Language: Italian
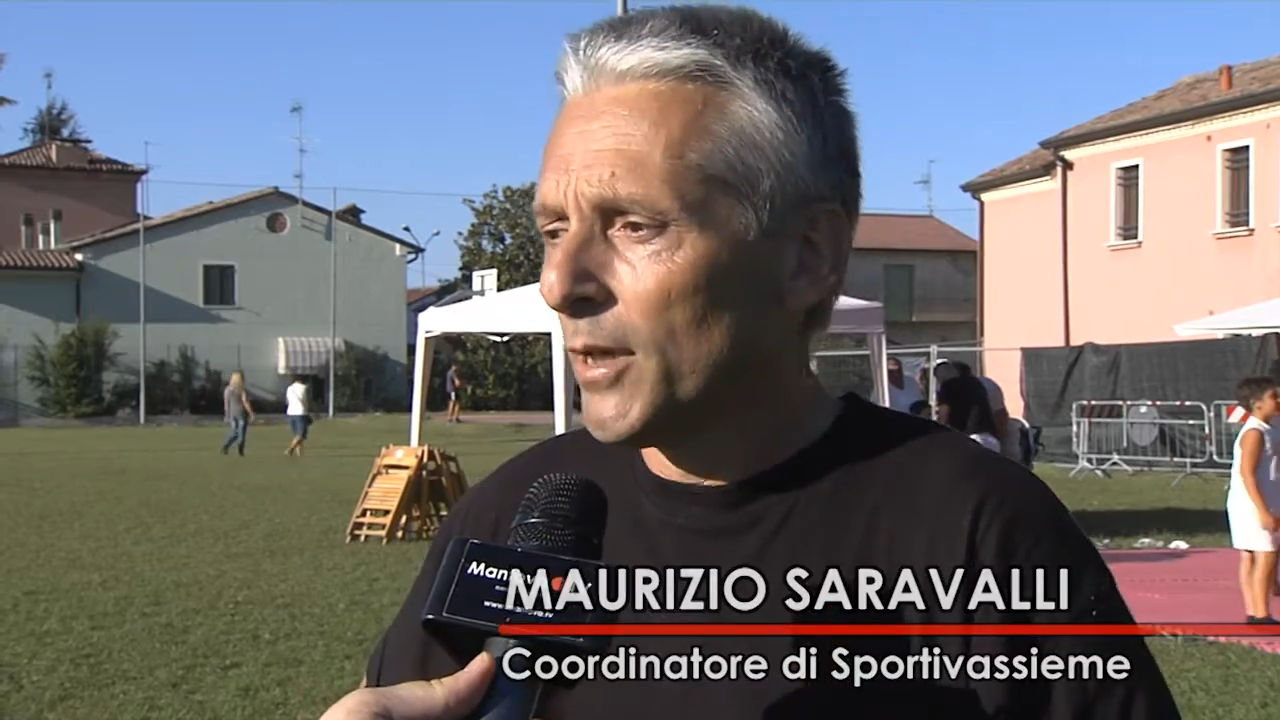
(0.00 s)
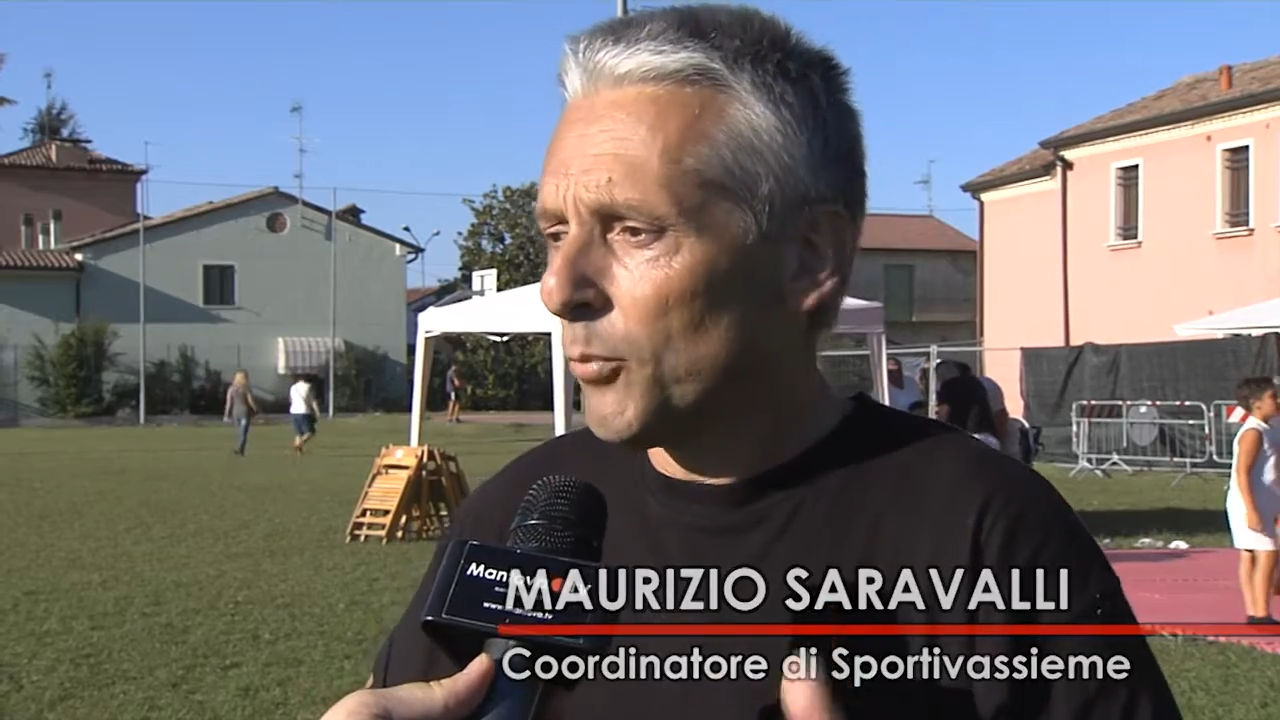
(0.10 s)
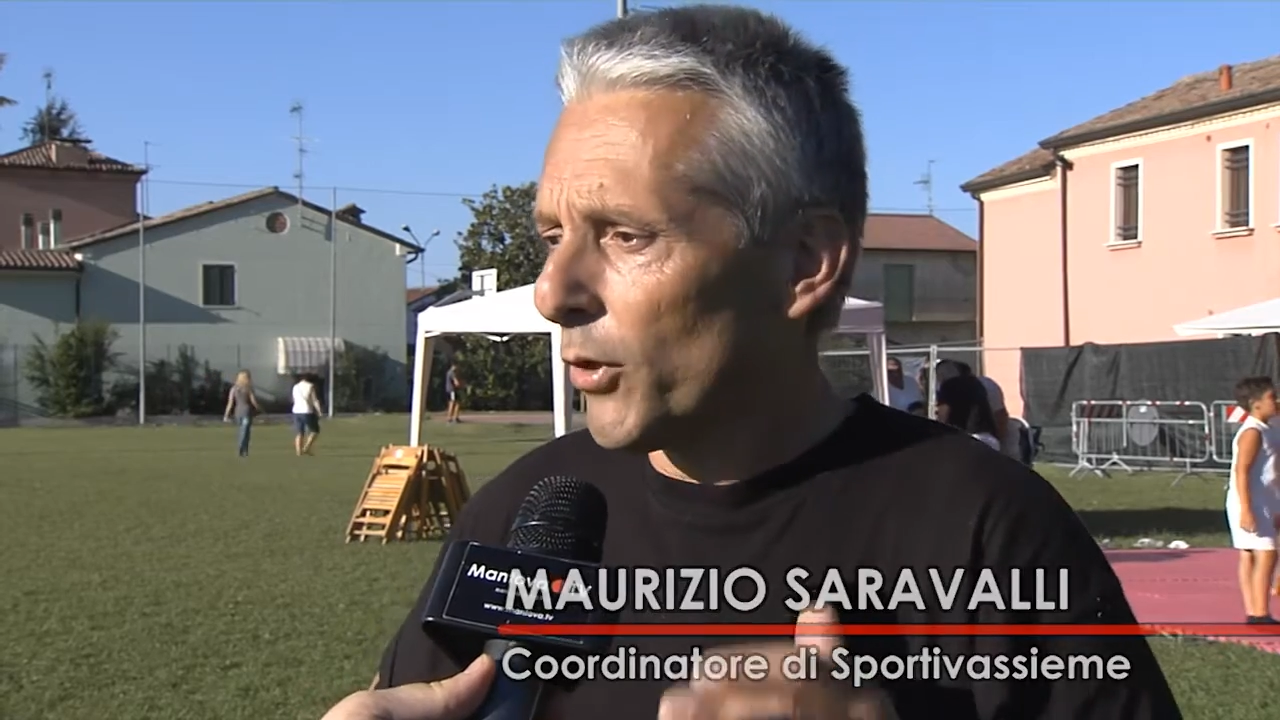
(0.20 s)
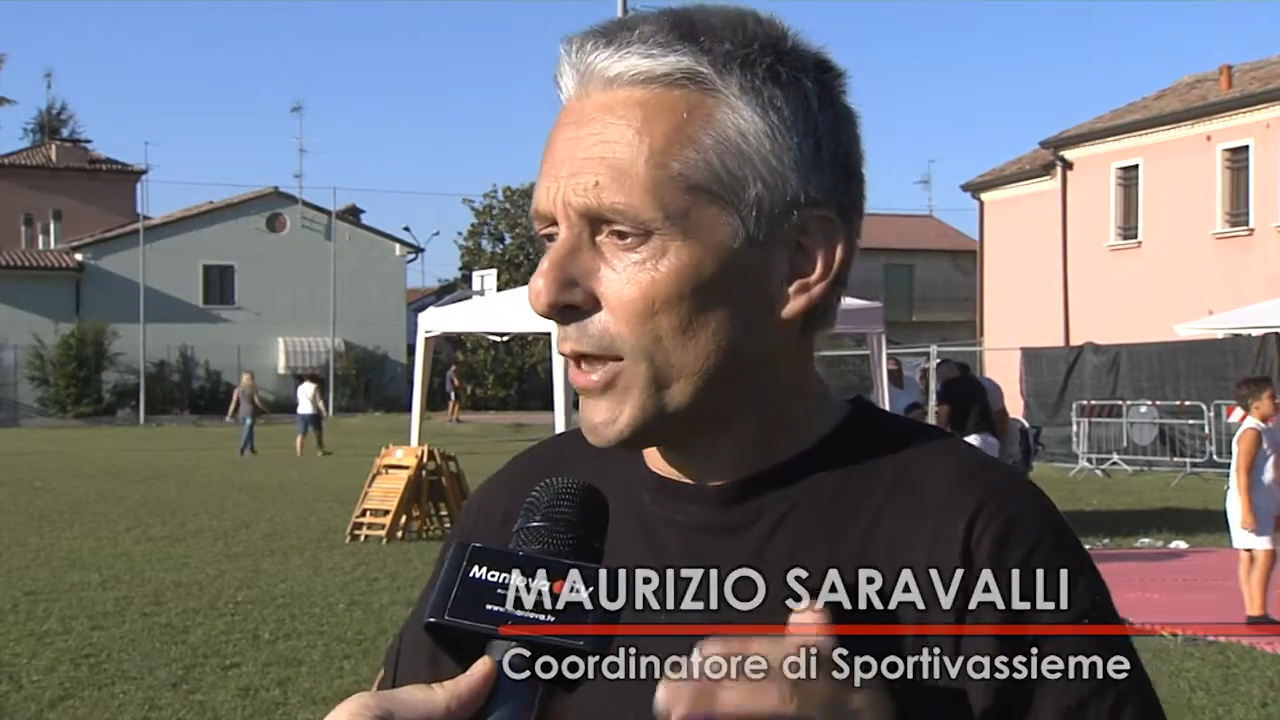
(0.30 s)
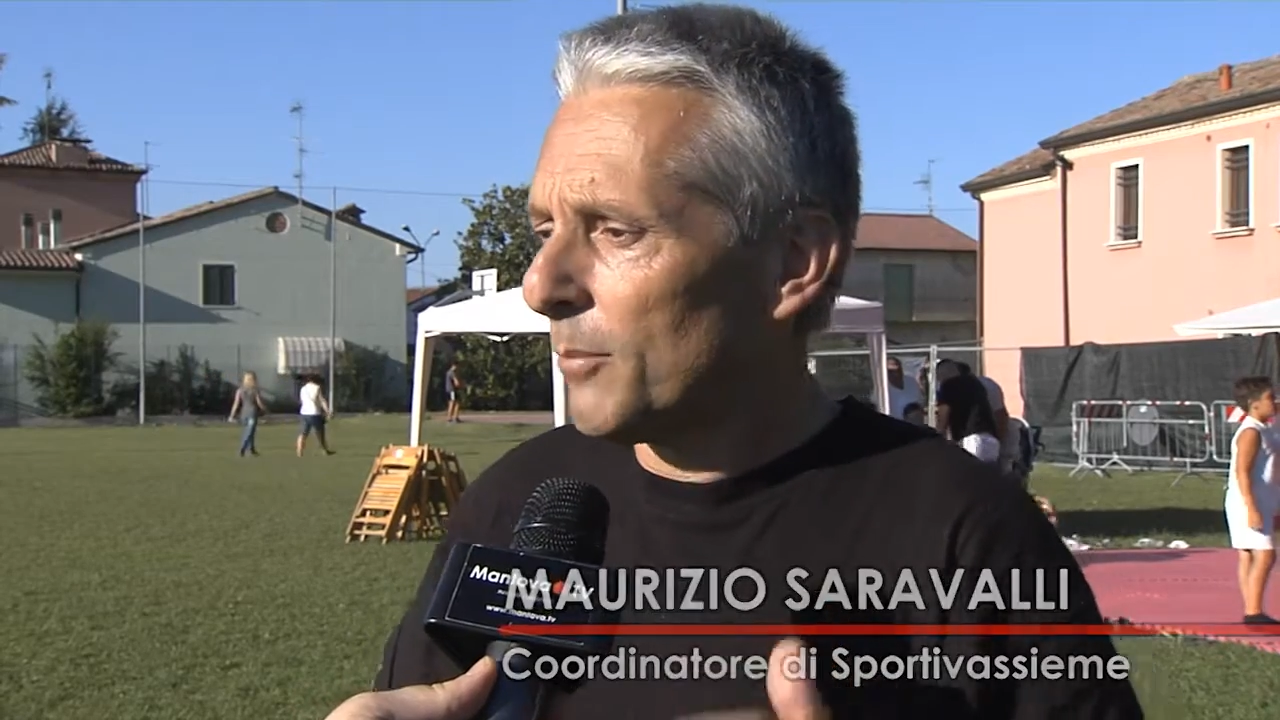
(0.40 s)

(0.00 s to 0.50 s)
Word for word: poi